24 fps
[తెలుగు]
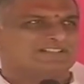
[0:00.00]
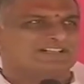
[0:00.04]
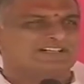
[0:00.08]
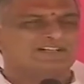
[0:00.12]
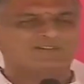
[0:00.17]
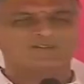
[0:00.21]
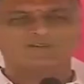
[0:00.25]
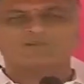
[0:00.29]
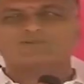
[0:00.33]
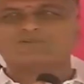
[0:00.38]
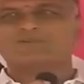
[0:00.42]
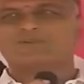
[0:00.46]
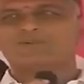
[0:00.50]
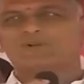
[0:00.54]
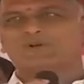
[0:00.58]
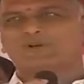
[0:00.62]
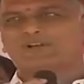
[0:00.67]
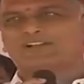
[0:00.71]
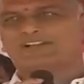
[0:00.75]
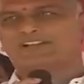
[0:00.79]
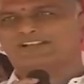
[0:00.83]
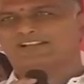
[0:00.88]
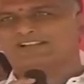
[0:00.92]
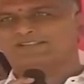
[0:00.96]
రెండు
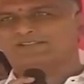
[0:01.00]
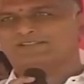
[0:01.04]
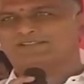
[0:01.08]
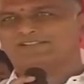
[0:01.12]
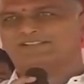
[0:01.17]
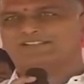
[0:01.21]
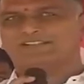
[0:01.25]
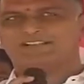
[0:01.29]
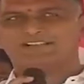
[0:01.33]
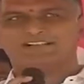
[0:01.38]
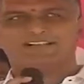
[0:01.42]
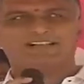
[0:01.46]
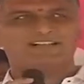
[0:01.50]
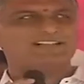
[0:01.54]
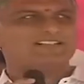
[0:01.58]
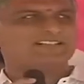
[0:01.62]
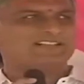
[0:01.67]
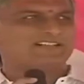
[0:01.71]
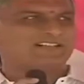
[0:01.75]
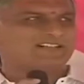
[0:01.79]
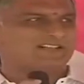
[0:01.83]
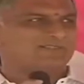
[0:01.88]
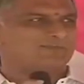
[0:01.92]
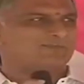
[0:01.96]
రోజుల్లోగానే నేను
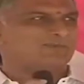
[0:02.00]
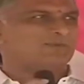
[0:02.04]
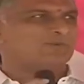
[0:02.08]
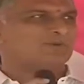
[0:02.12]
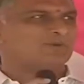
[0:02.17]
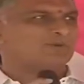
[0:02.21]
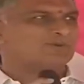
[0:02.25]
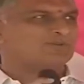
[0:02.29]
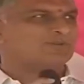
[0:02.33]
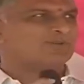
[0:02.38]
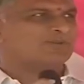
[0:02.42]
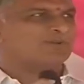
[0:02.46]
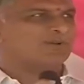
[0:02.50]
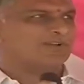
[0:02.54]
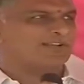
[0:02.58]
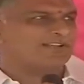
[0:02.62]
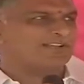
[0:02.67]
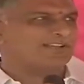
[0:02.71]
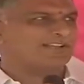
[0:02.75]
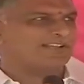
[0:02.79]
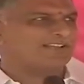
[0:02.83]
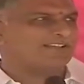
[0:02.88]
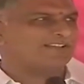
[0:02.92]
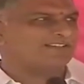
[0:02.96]
కలిసిన రెండు మూడు
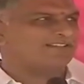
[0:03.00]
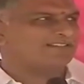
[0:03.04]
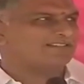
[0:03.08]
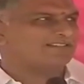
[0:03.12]
రోజుల్లోగానే